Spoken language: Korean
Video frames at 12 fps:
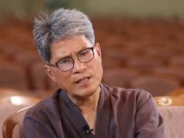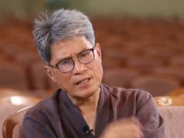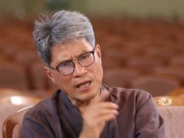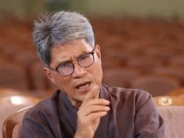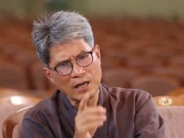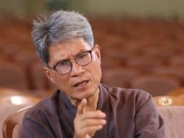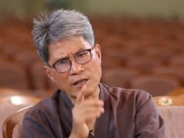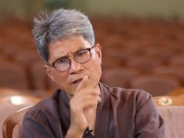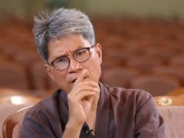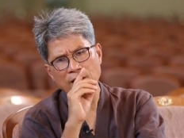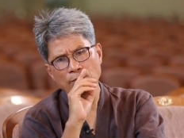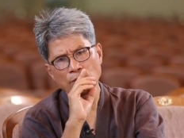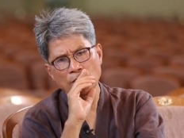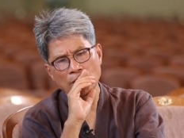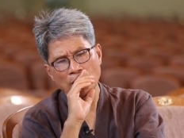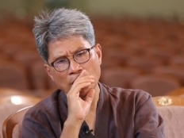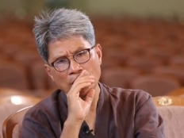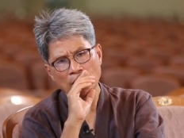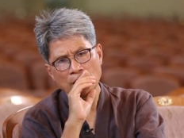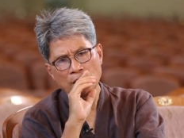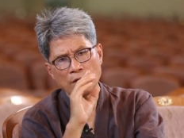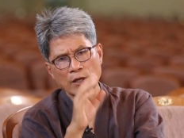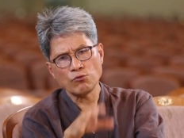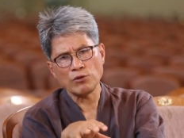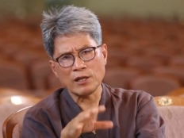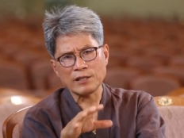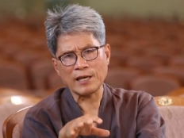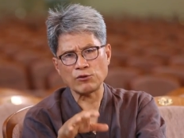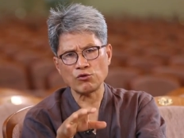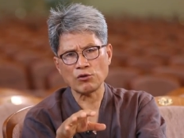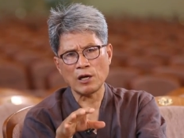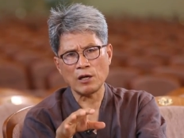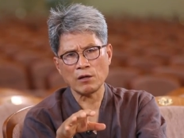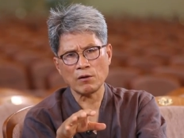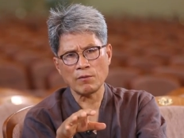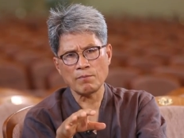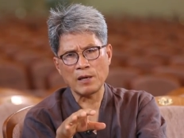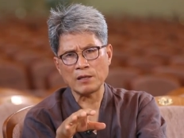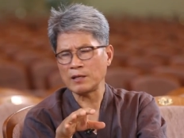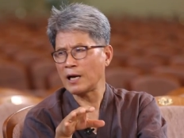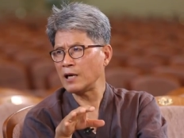이상하게 그때부터 이렇게 우리가 자축할 것만은